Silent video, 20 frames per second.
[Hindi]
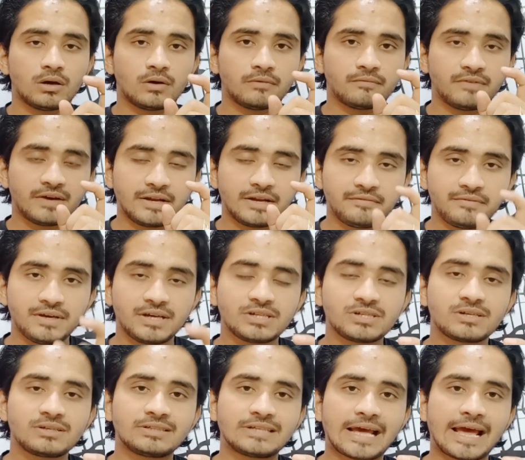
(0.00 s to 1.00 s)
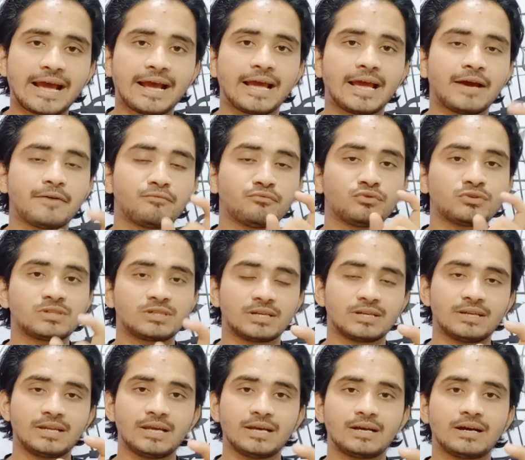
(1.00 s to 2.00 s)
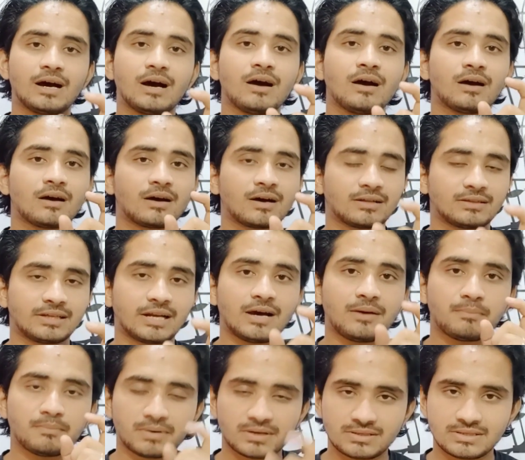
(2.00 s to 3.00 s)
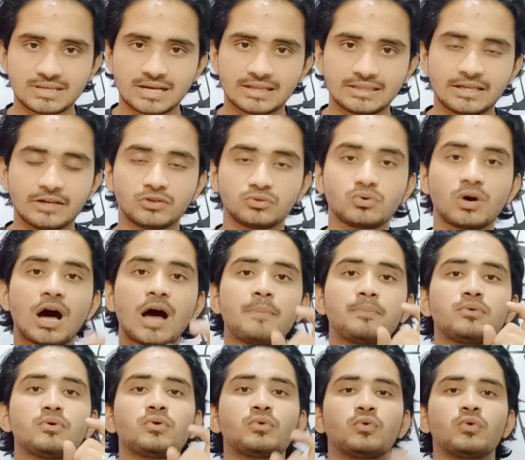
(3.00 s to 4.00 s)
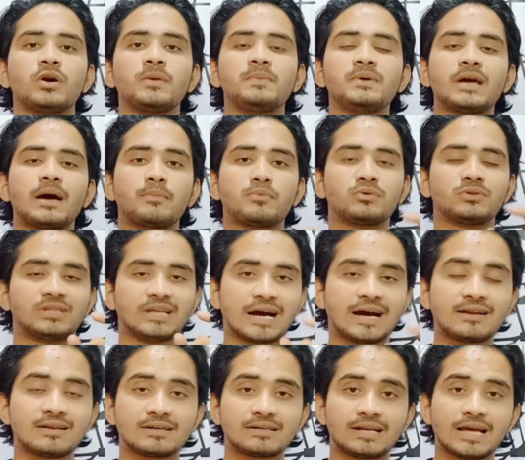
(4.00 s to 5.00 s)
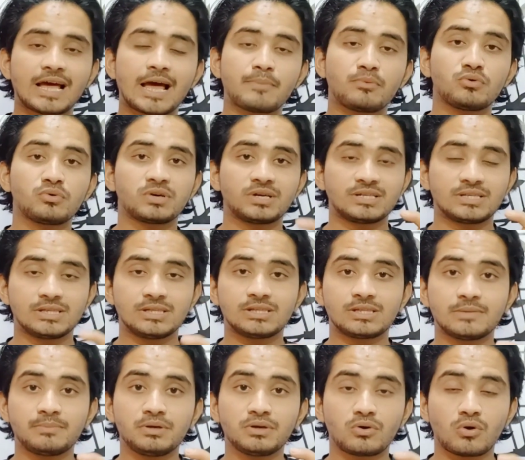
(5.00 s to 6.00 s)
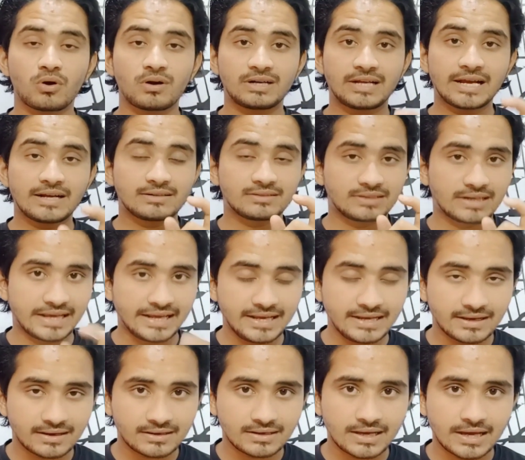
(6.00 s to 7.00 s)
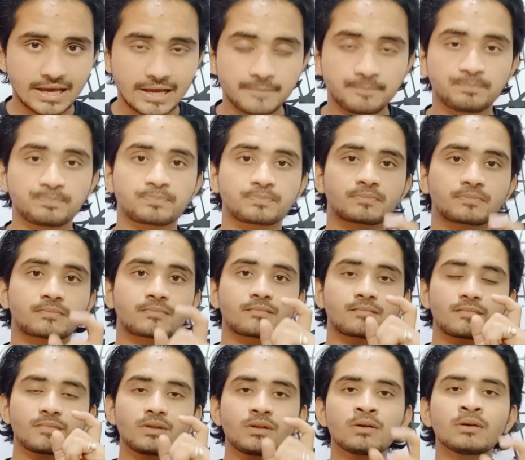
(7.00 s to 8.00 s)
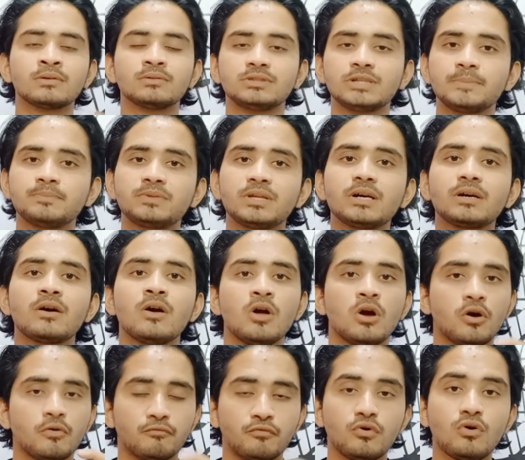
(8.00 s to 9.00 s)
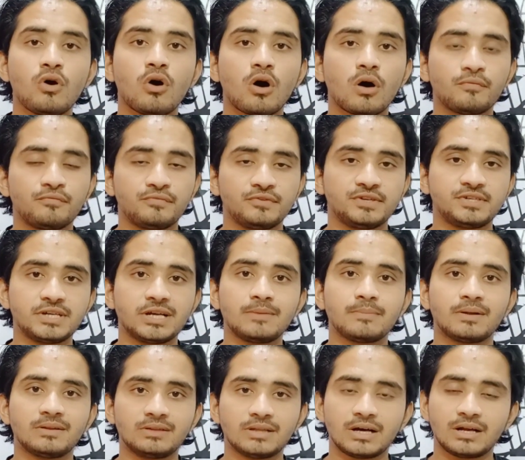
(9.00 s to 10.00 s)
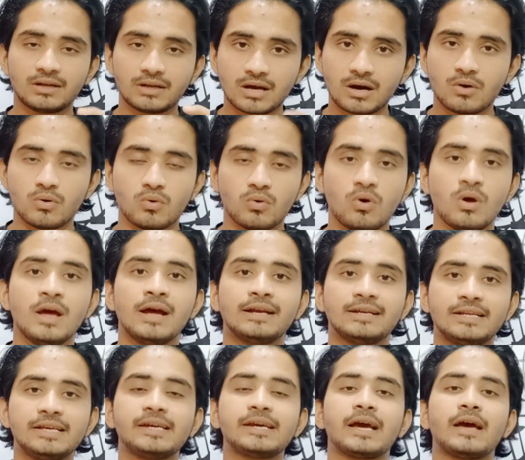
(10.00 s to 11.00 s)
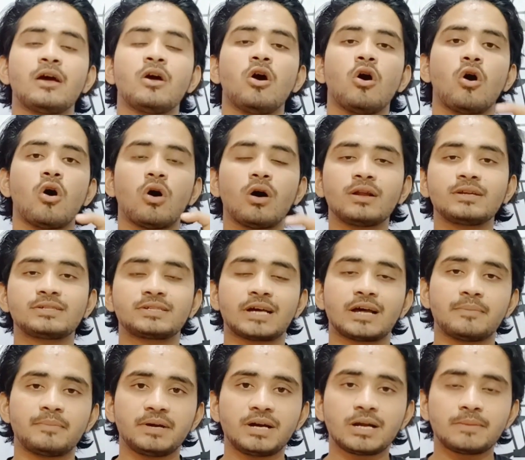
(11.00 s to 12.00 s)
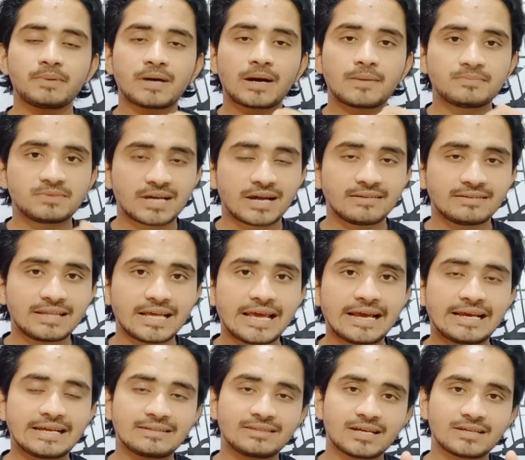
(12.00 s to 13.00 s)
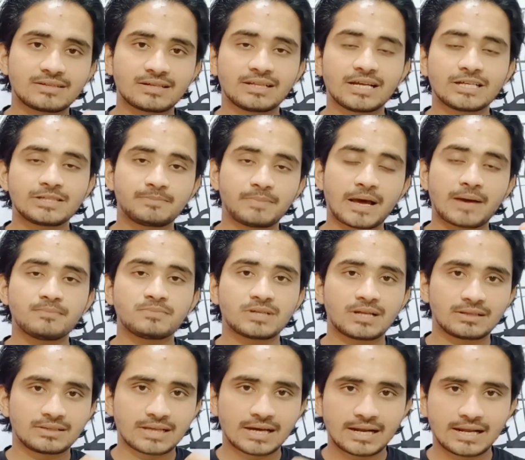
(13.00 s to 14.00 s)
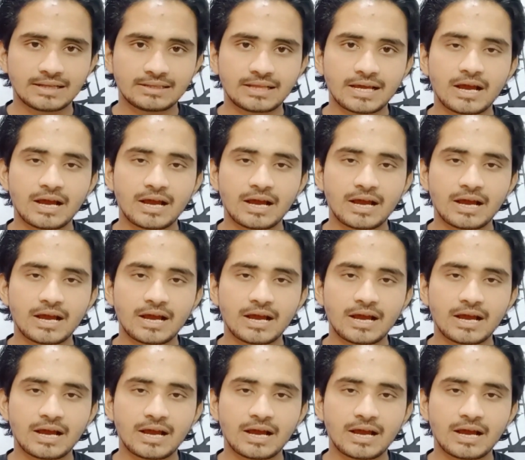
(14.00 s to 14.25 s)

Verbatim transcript: आ, वेरिफिकेशन टैग है वो छिनने का खतरा बन जाता है तो आपको कोई भी आपको ध्यान रखना है आपको किसी से भी कांटेक्ट नहीं करना है जब तक वो ऑफिशियल बंदा ना हो ठीक है और स्टार मेकर पे आप जानते हैं कितना ज़्यादा स्पैम चलता